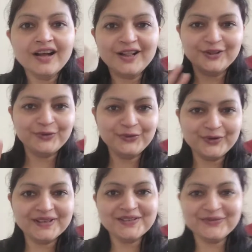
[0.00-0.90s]
हेलो
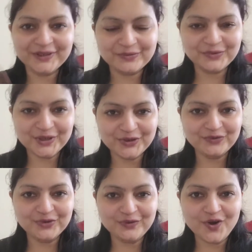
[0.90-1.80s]
फ्रेंड्स वेलकम टू के
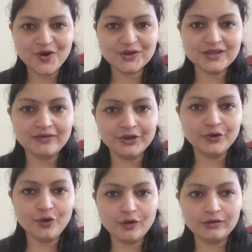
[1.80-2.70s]
टू टू ब्लॉग्स सावर
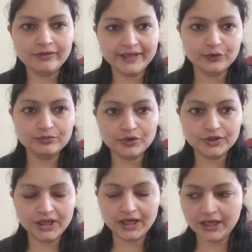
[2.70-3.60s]
यू ऑल वेरी गुड
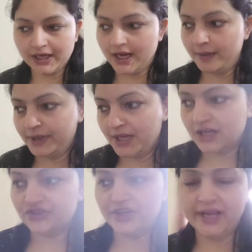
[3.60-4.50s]
मॉर्निंग अभी
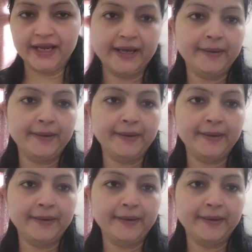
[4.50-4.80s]
आज है